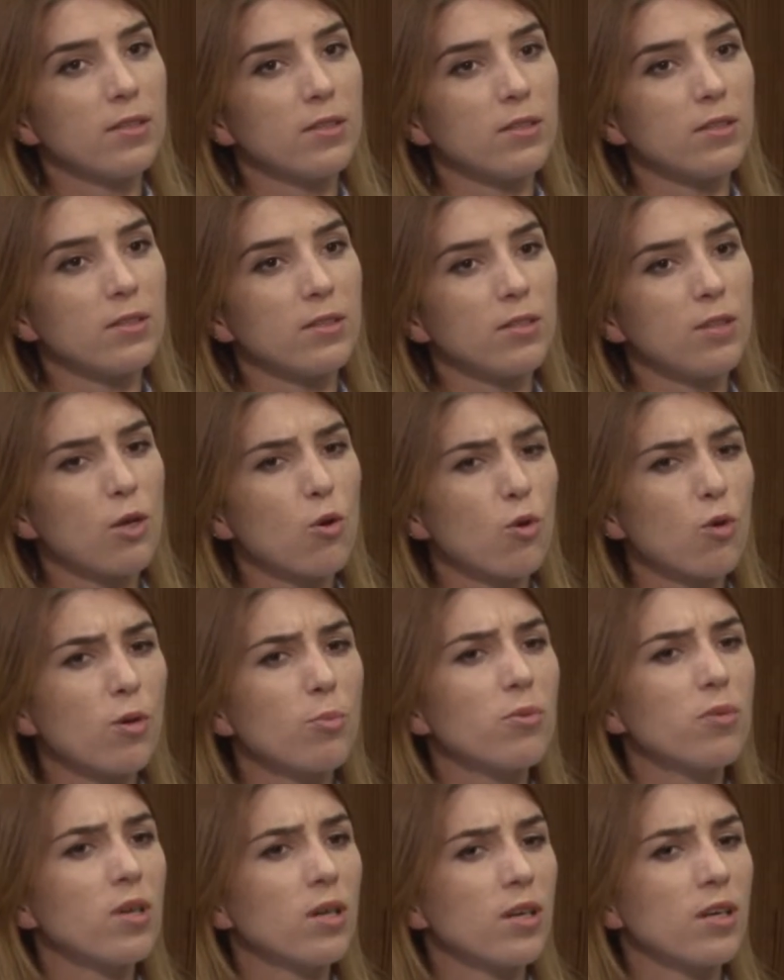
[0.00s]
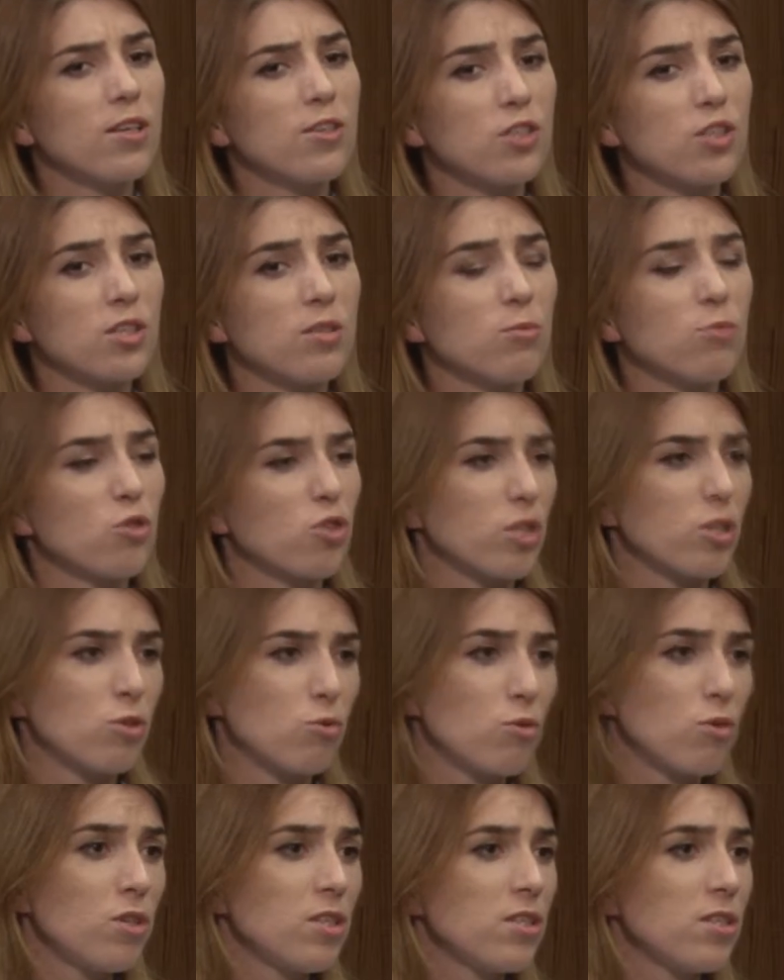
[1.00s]
Э, дорога была, конечно, немножко
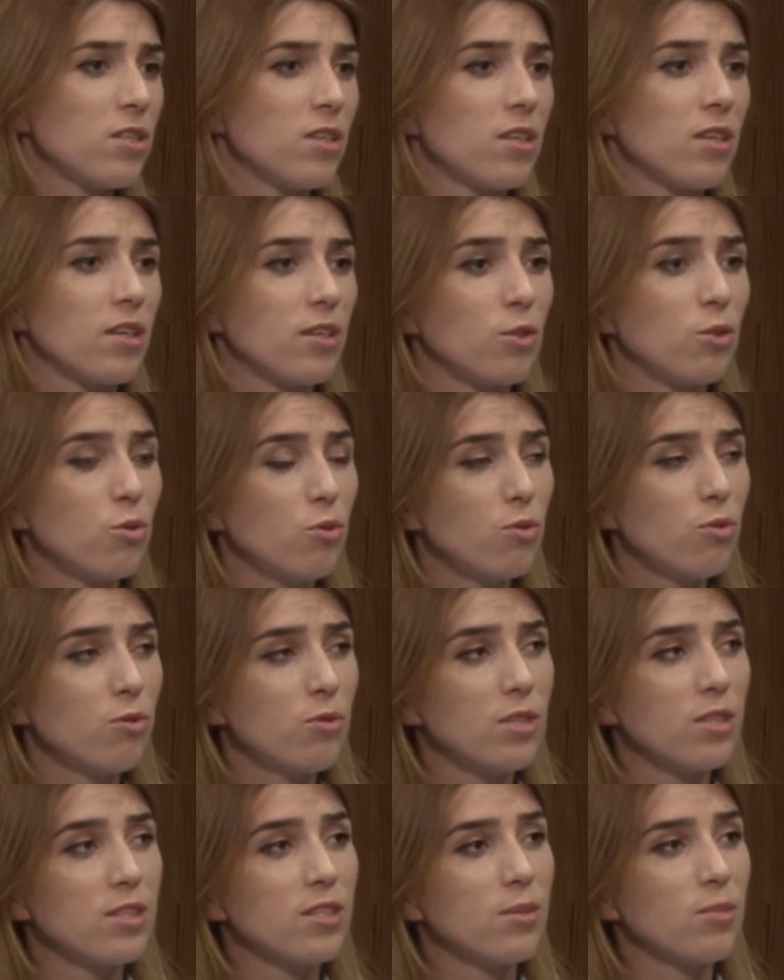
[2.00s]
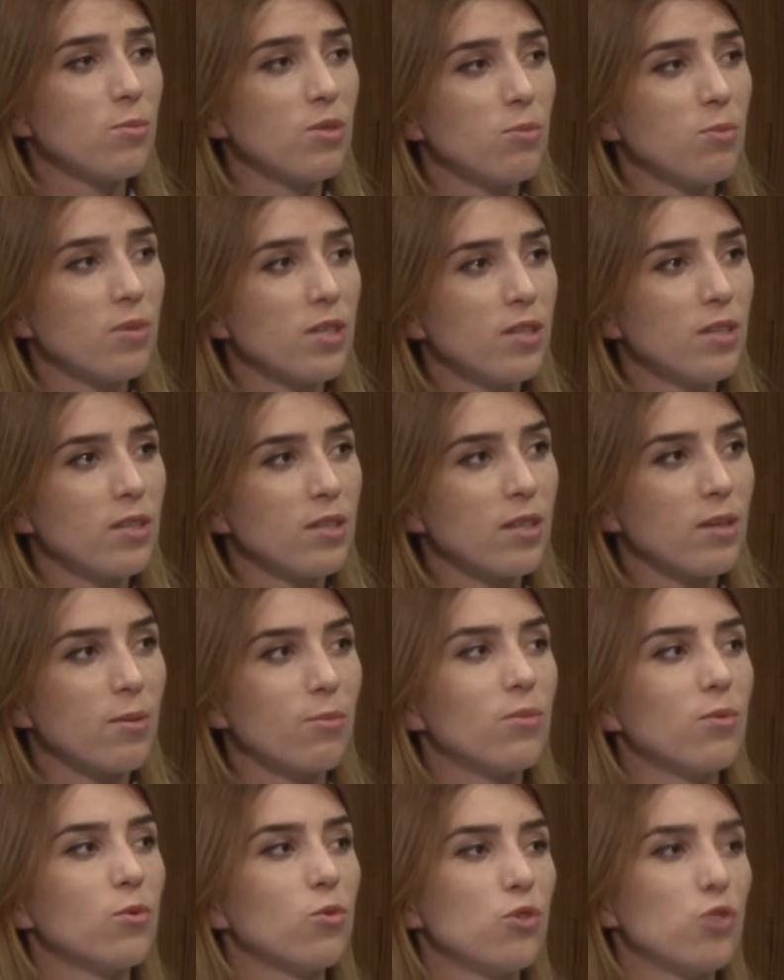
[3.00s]
изнурительная, но и тем не менее
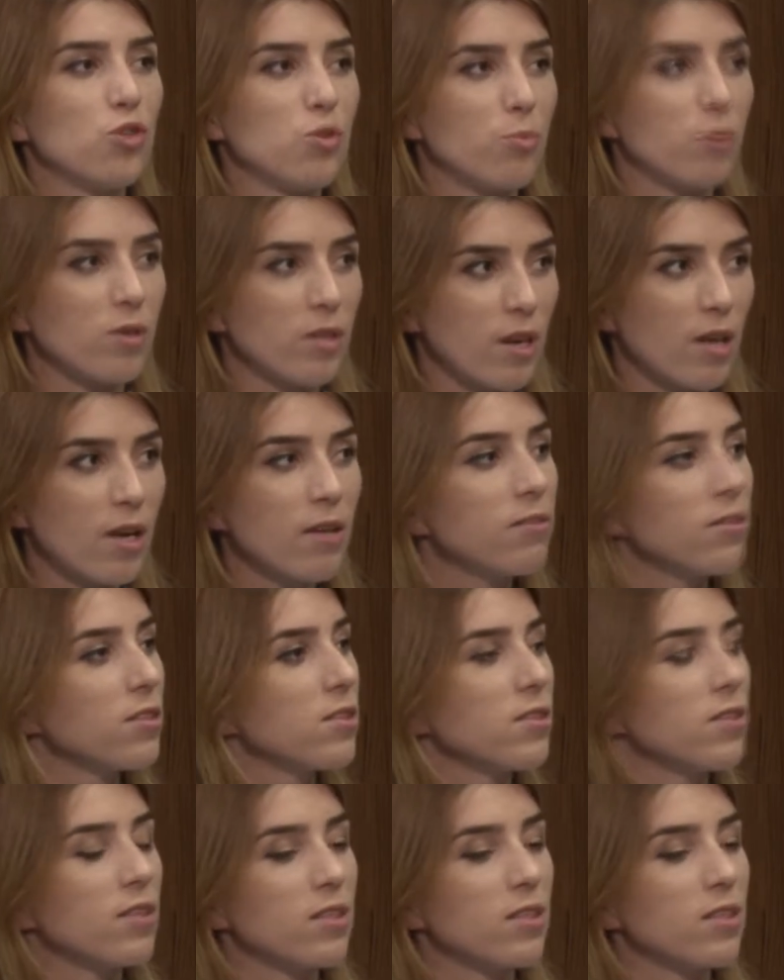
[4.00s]
нам очень понравилось.